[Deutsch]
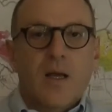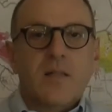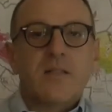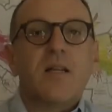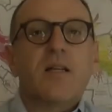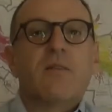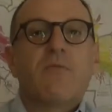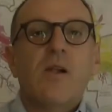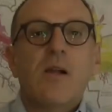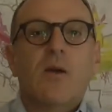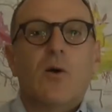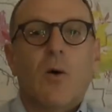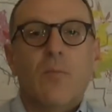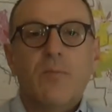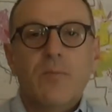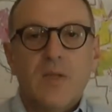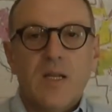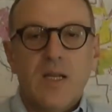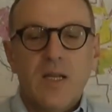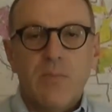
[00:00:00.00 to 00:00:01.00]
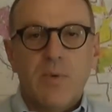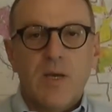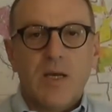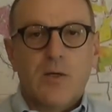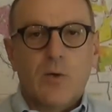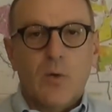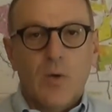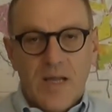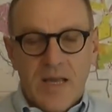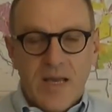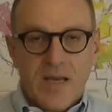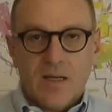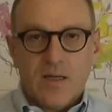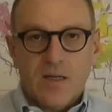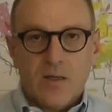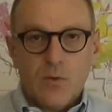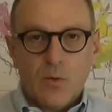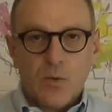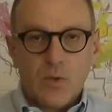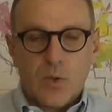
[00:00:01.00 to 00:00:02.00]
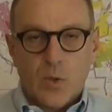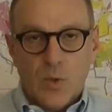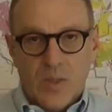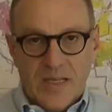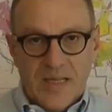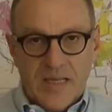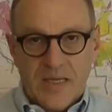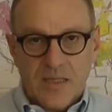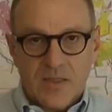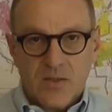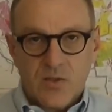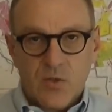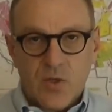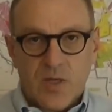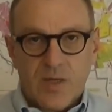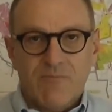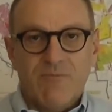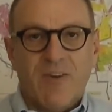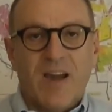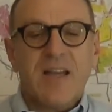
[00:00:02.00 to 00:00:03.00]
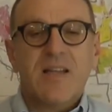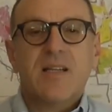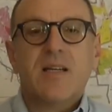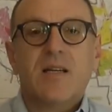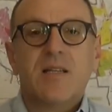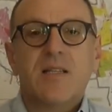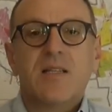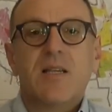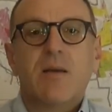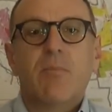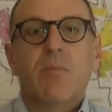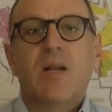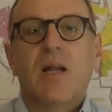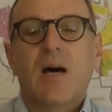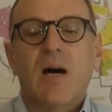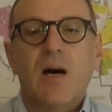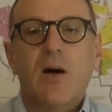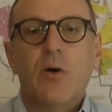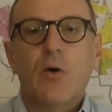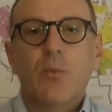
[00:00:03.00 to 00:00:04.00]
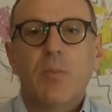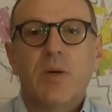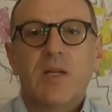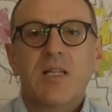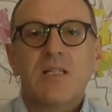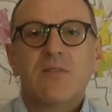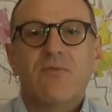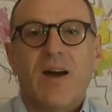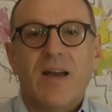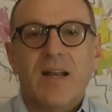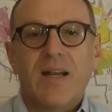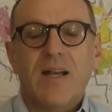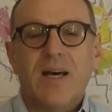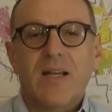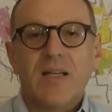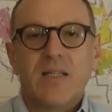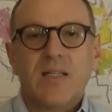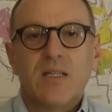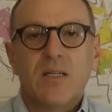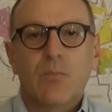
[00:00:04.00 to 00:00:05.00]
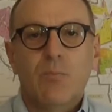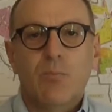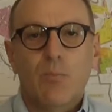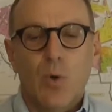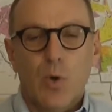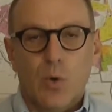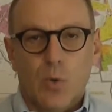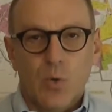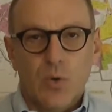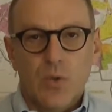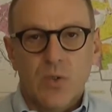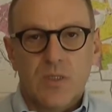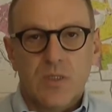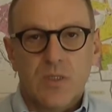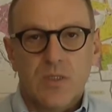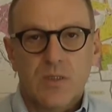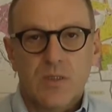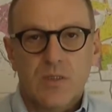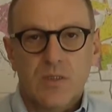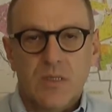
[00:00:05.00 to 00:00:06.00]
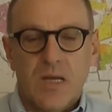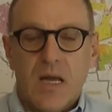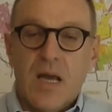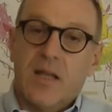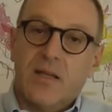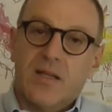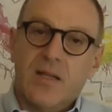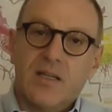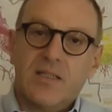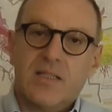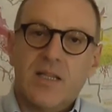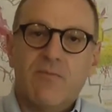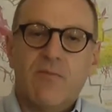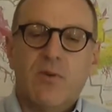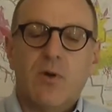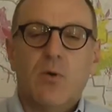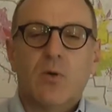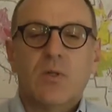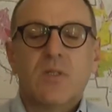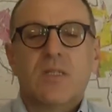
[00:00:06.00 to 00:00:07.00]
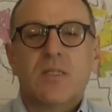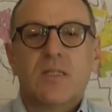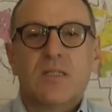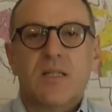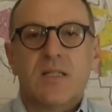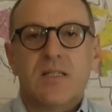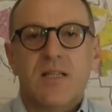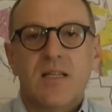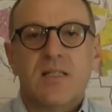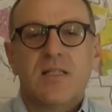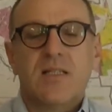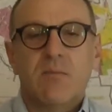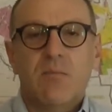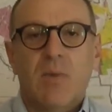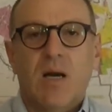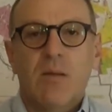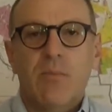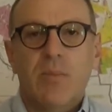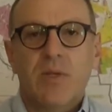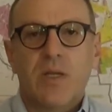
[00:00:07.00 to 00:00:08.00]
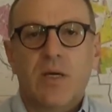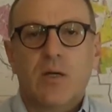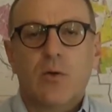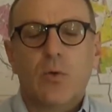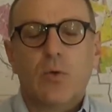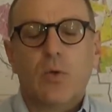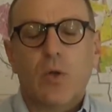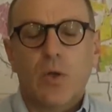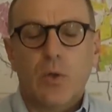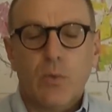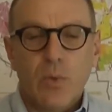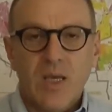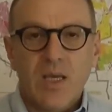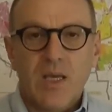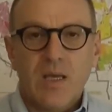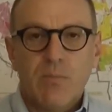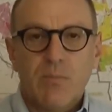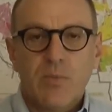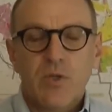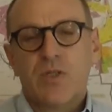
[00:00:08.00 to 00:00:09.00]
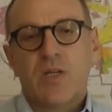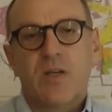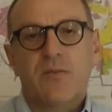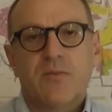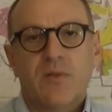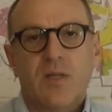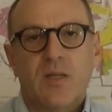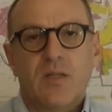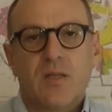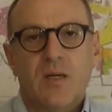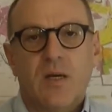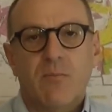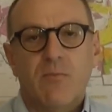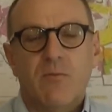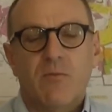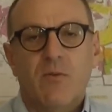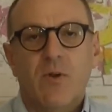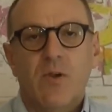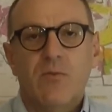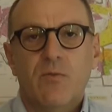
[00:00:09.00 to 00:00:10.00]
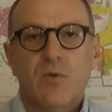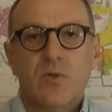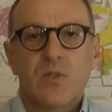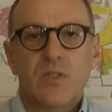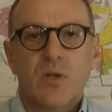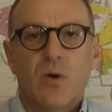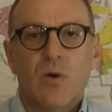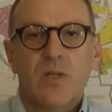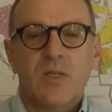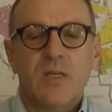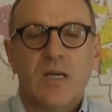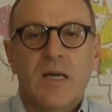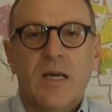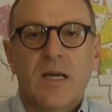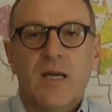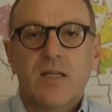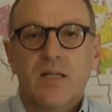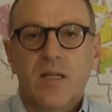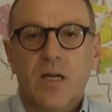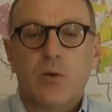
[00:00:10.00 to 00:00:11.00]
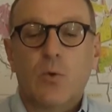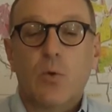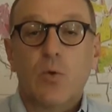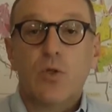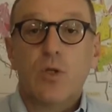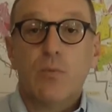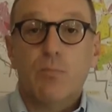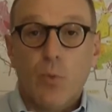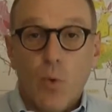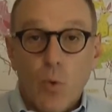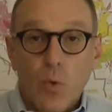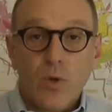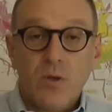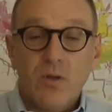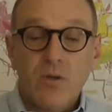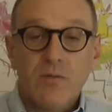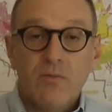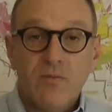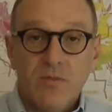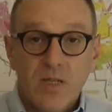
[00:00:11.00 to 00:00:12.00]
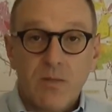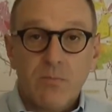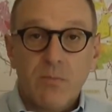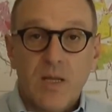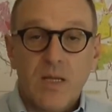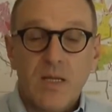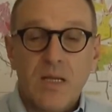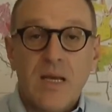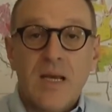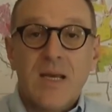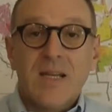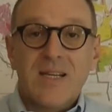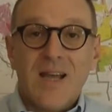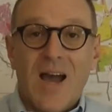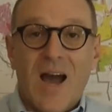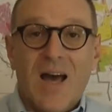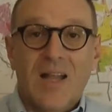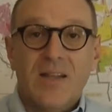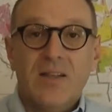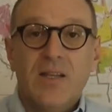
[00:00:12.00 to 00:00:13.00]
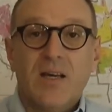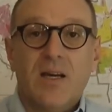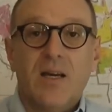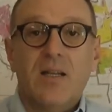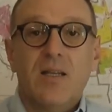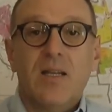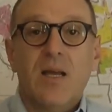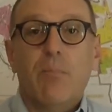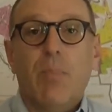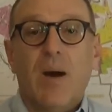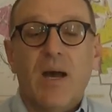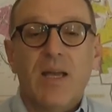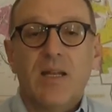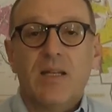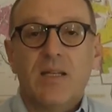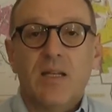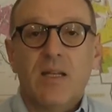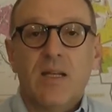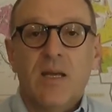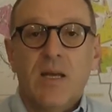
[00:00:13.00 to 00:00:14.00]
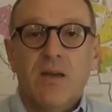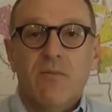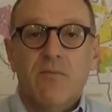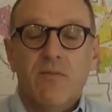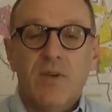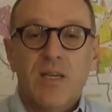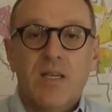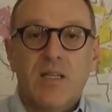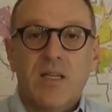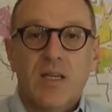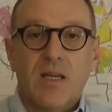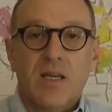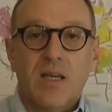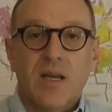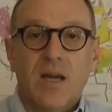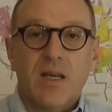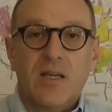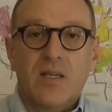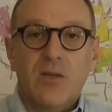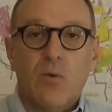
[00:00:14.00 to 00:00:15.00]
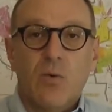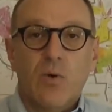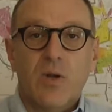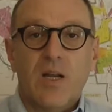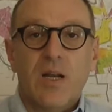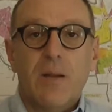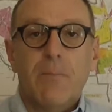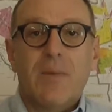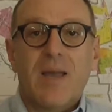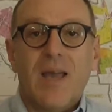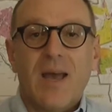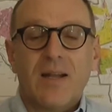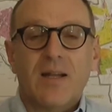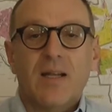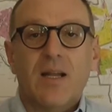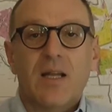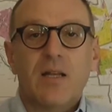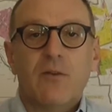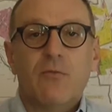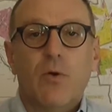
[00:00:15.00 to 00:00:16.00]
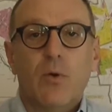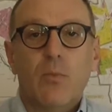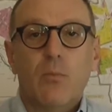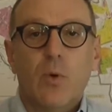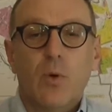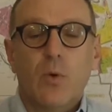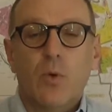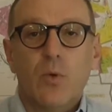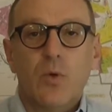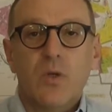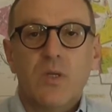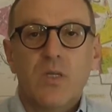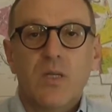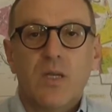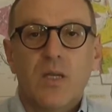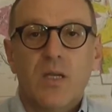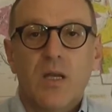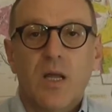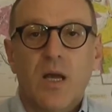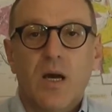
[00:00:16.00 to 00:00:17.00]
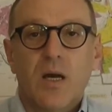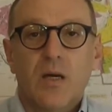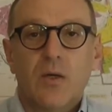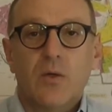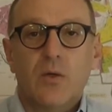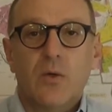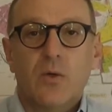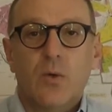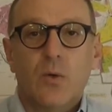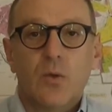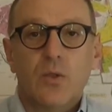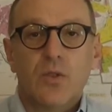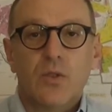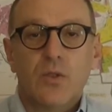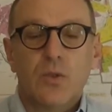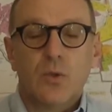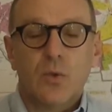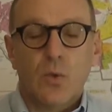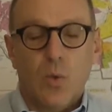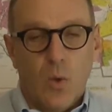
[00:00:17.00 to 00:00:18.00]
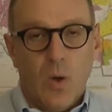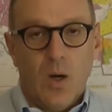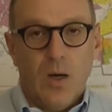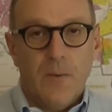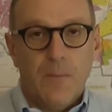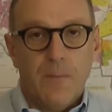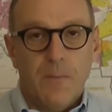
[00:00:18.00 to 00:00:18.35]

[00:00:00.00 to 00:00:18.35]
Herzlich willkommen, liebe Kolleginnen und Kollegen, zu einem weiteren Seminar über das Weinland Burgund. Nachdem wir uns das letzte Mal mit der Côte de Nuit beschäftigt haben, wollen wir uns heute der Côte de Beaune widmen, der anderen der beiden wichtigen Regionen im Kernland von Burgund, in der Côte d'Or.